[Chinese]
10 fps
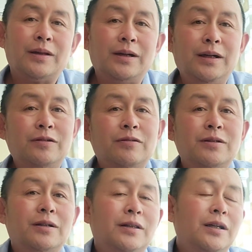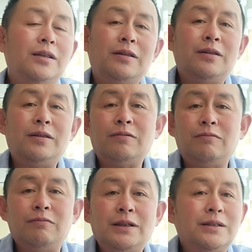可以说是天
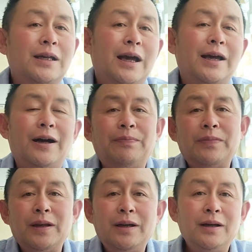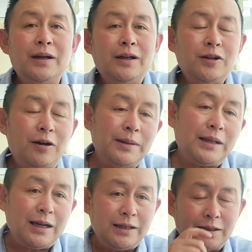妒英才啊。姚贝
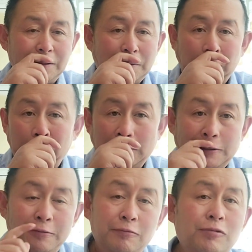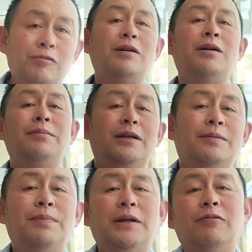娜离世以后呢有无数歌迷
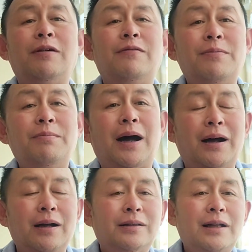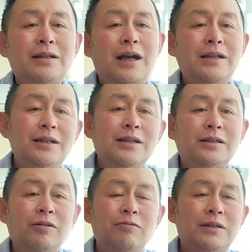是悲痛万分嘛，大家一个
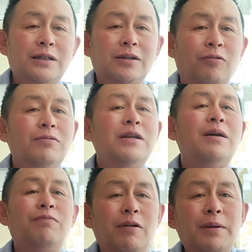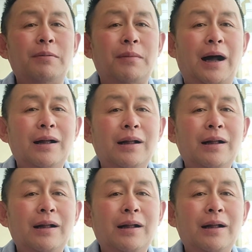是痛惜她红颜薄命嘛，